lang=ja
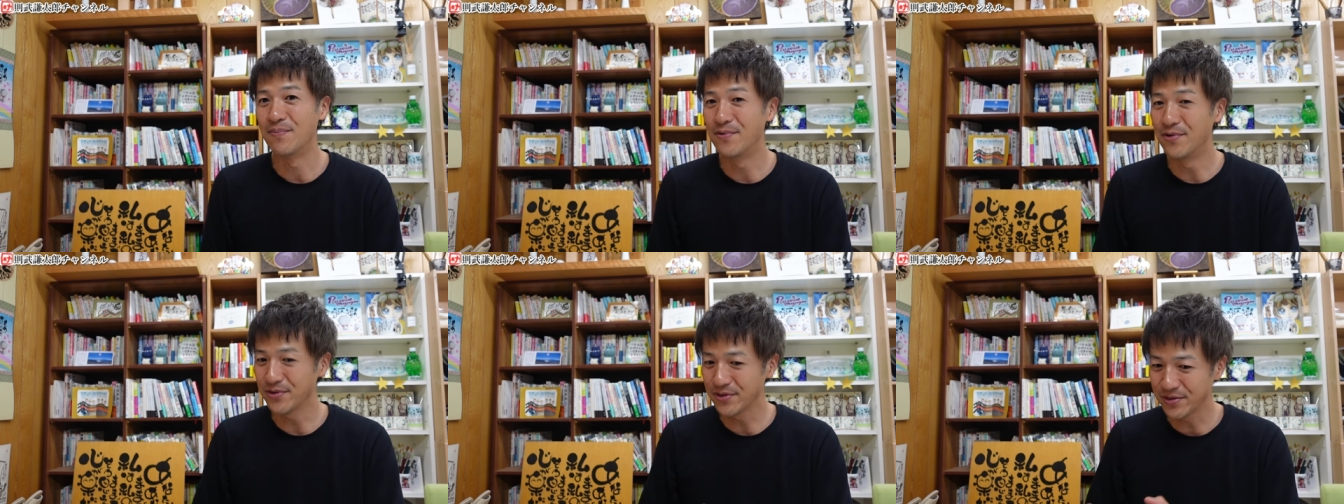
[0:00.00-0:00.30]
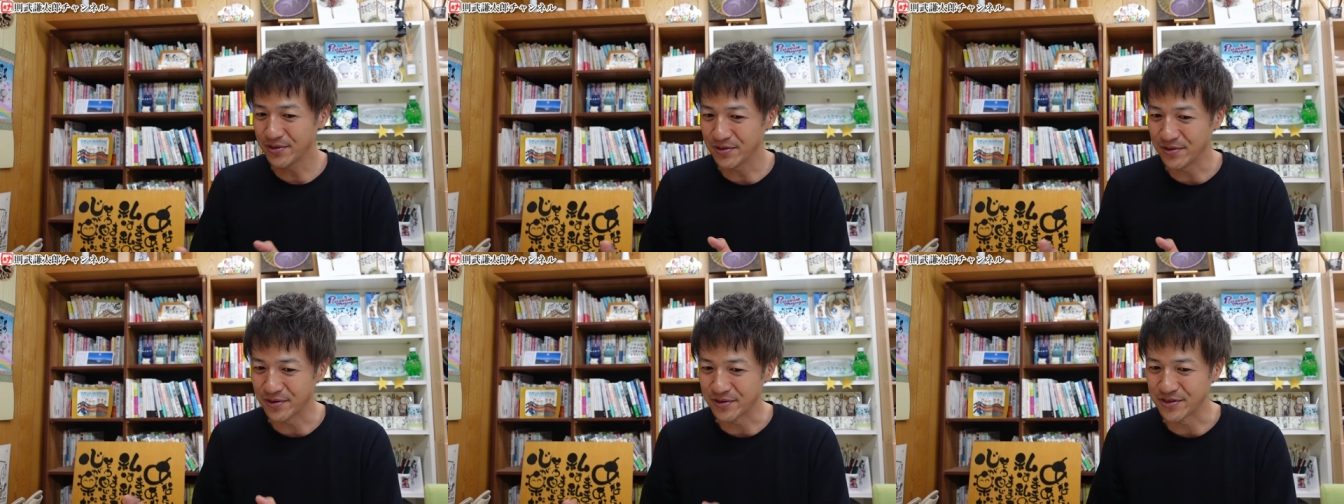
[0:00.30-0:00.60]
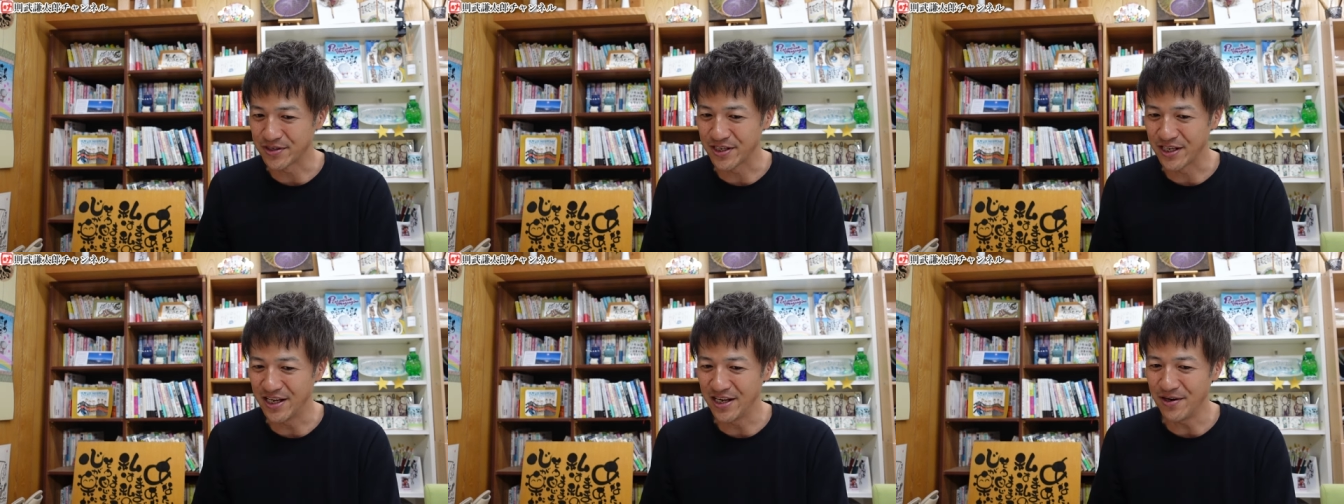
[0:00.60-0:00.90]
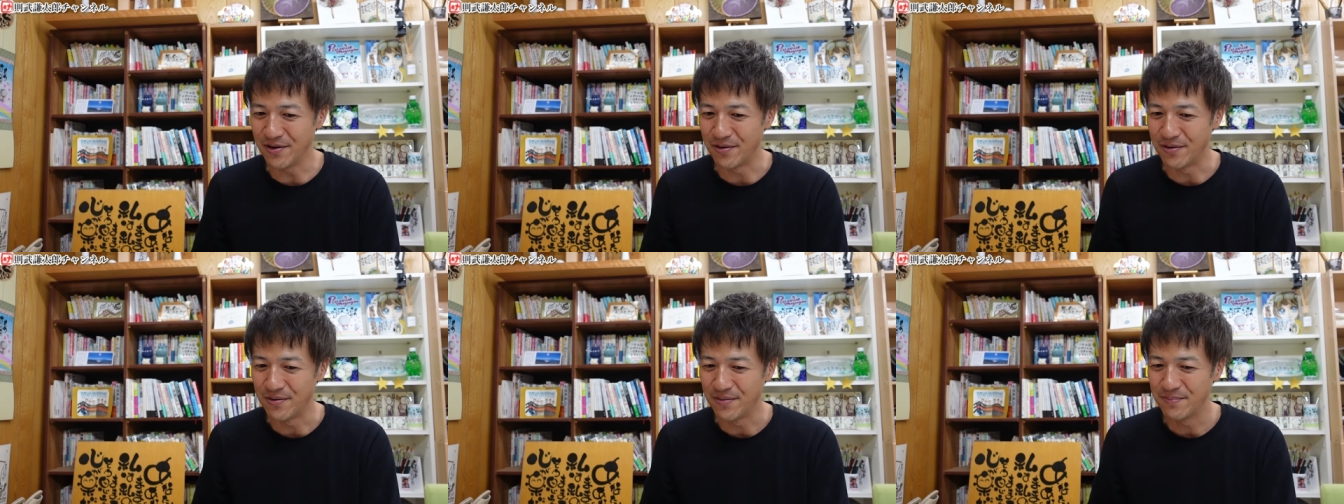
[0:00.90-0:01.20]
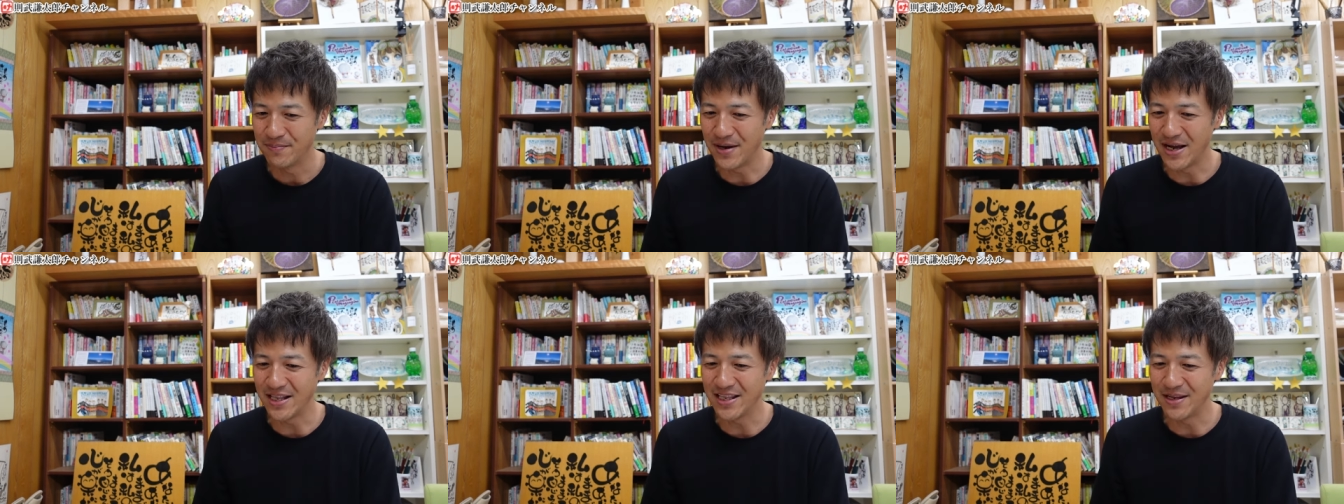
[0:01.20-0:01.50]
もっと次の
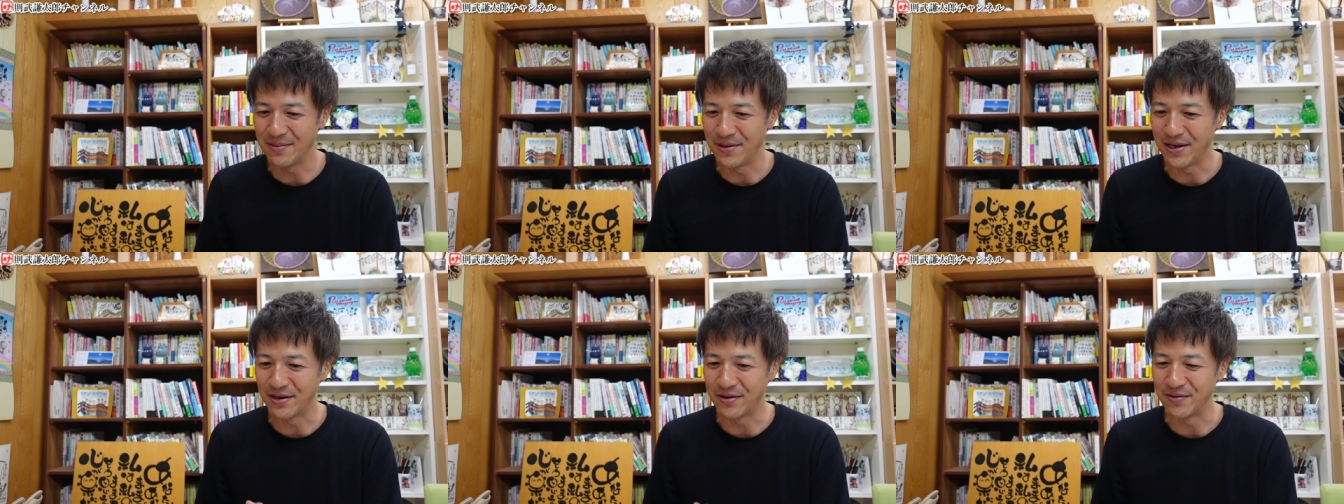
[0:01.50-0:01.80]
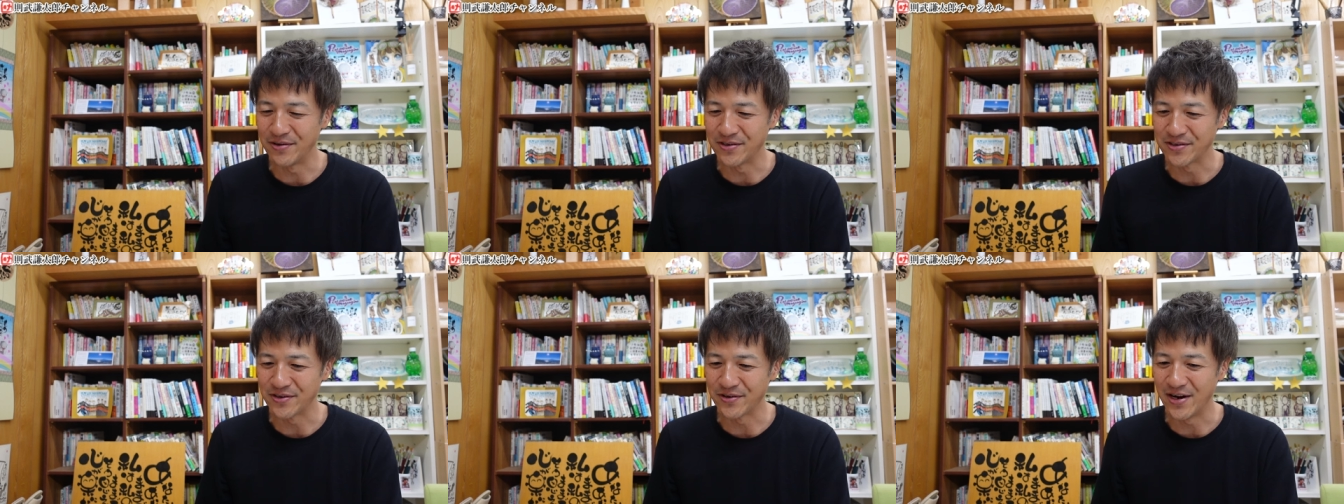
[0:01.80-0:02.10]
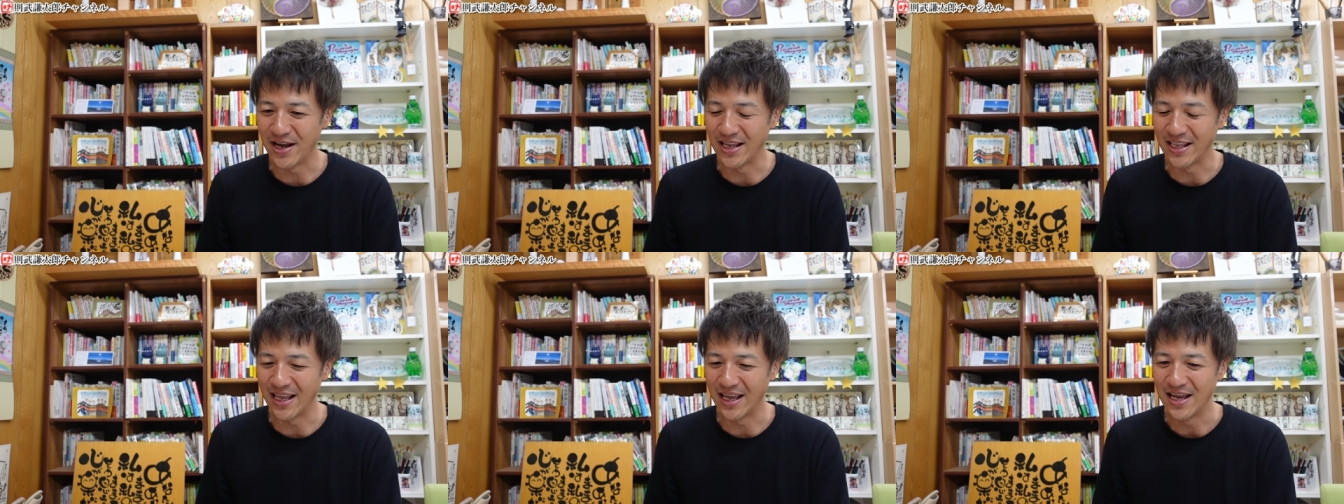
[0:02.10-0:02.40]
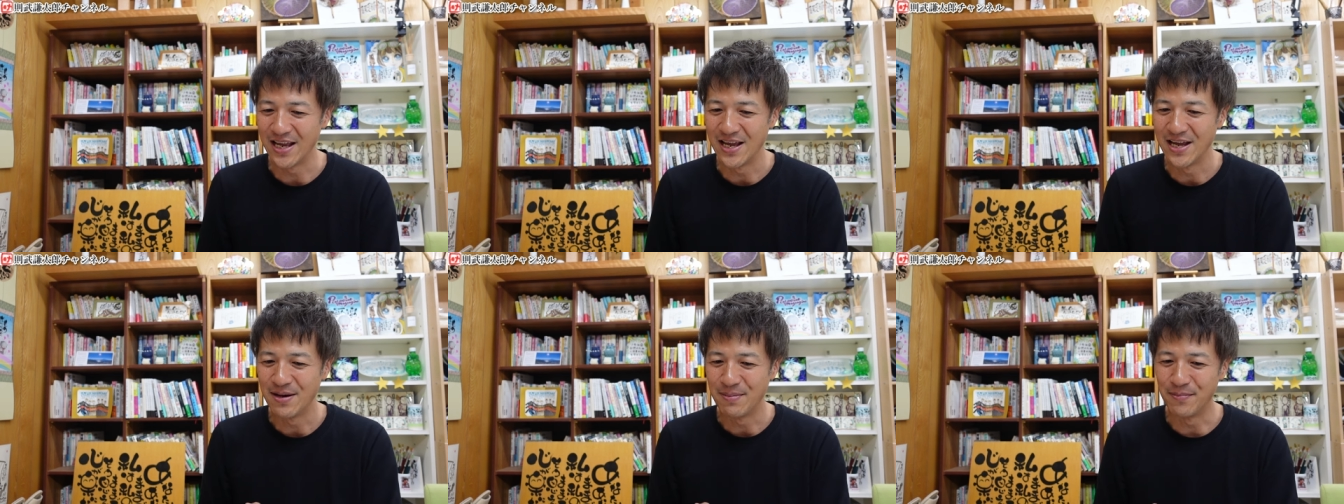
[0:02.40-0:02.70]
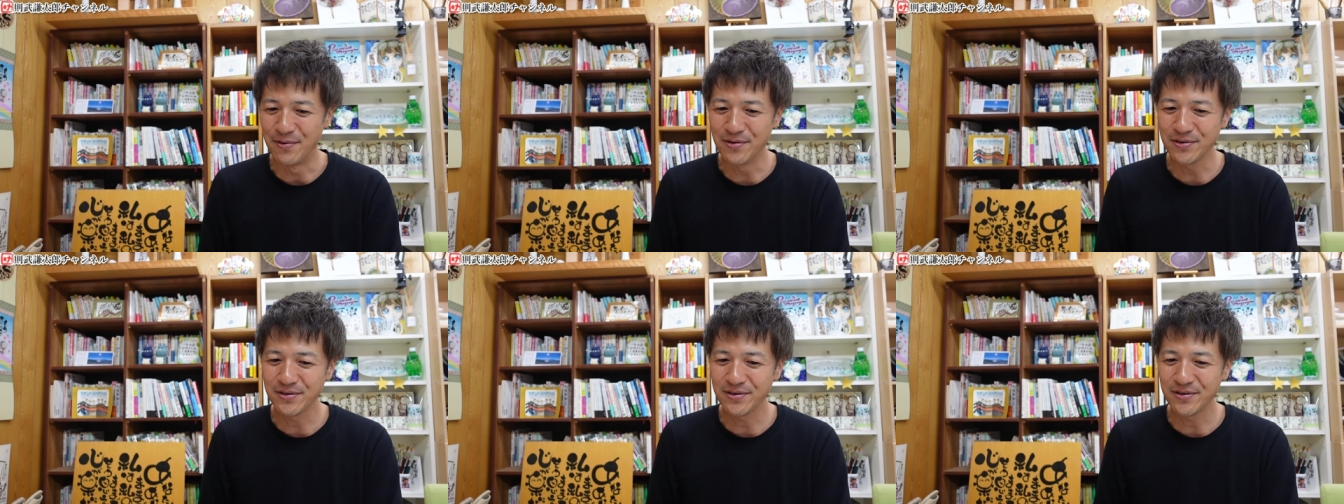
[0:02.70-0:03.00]
パンデミックに備えて、
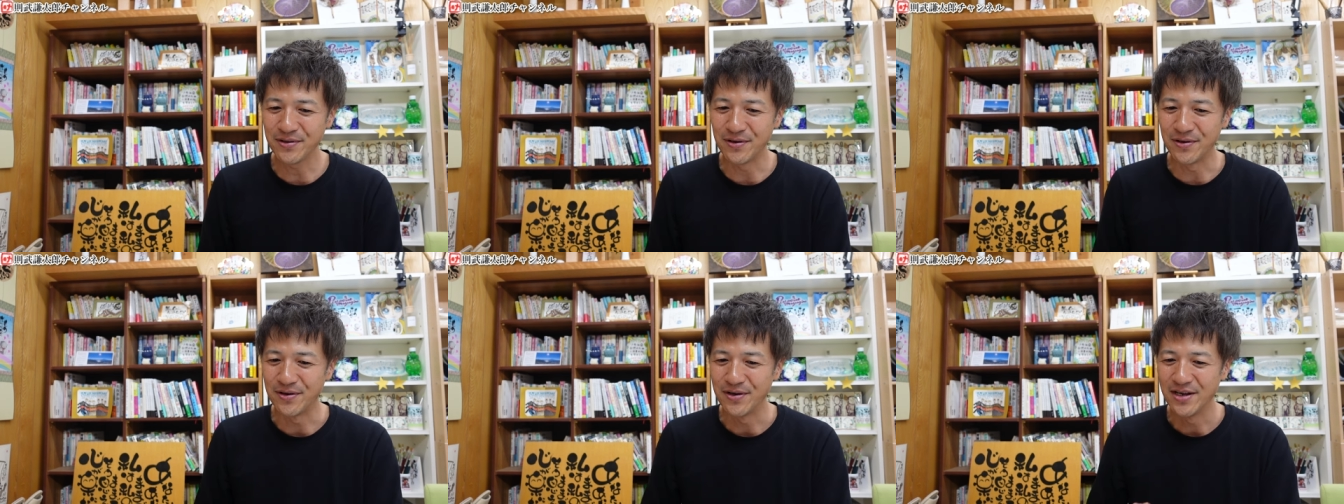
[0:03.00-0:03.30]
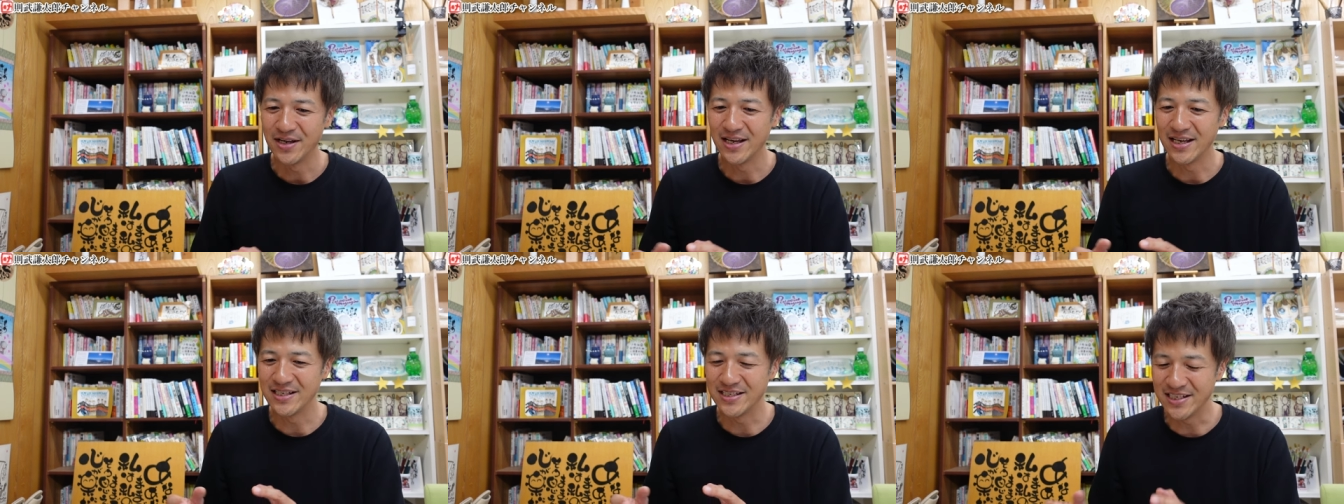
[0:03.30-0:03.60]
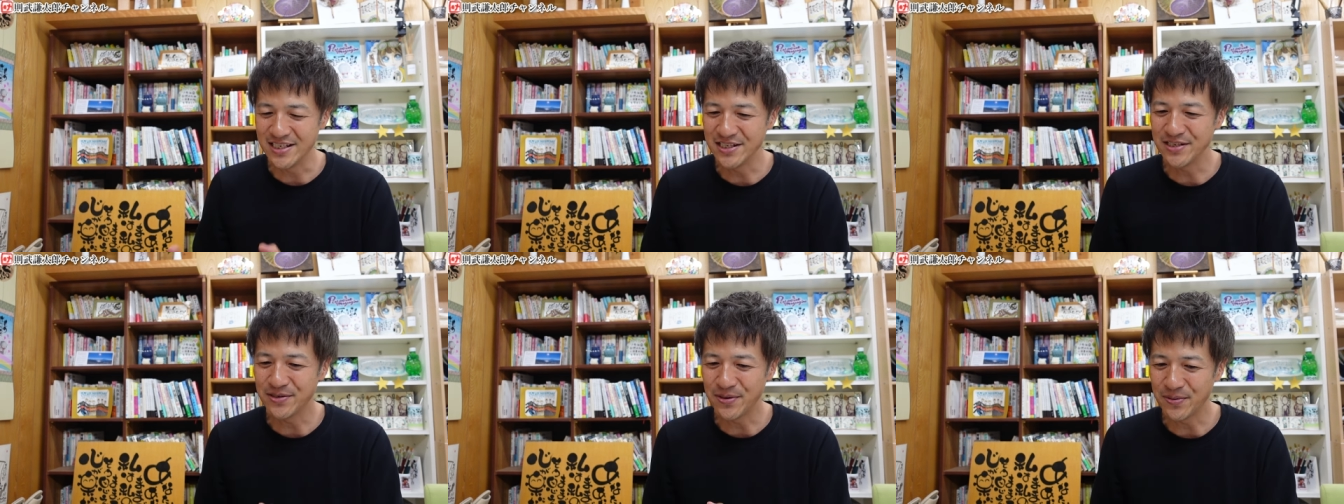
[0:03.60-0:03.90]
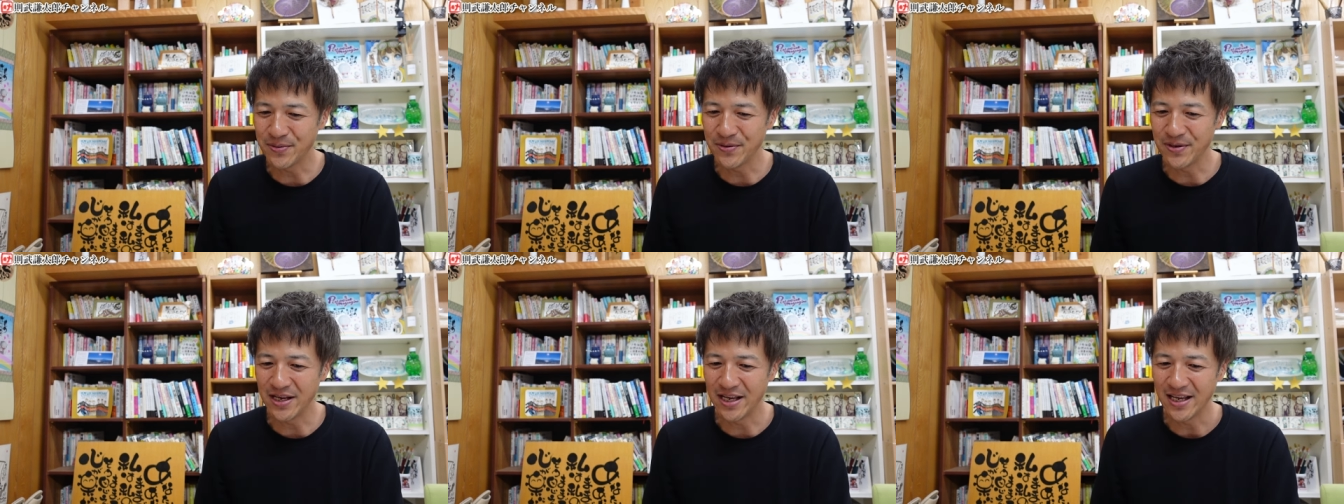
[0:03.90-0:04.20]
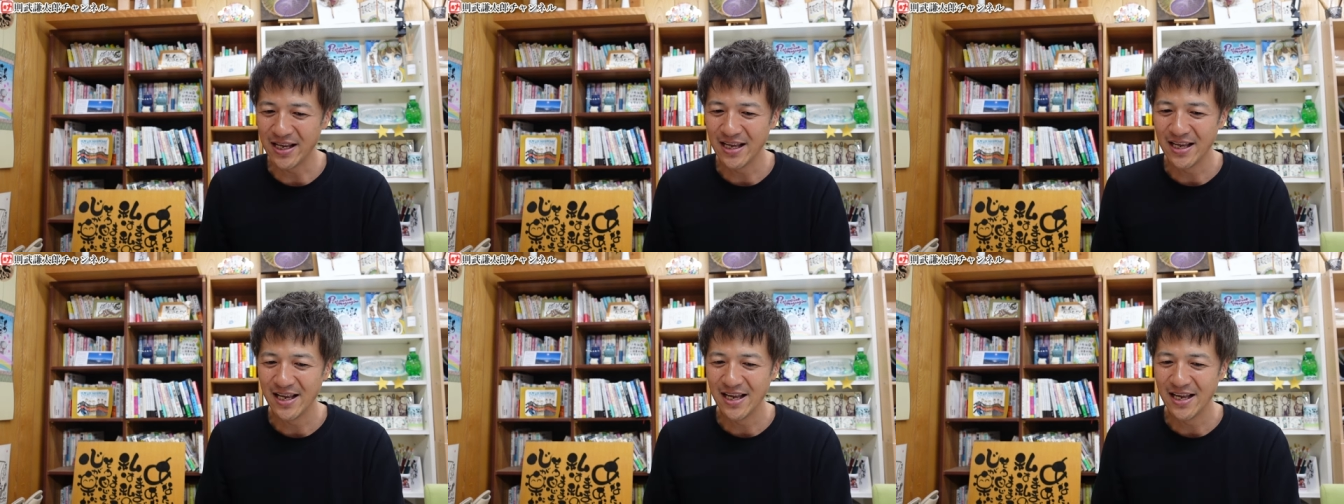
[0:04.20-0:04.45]
もっと迅速に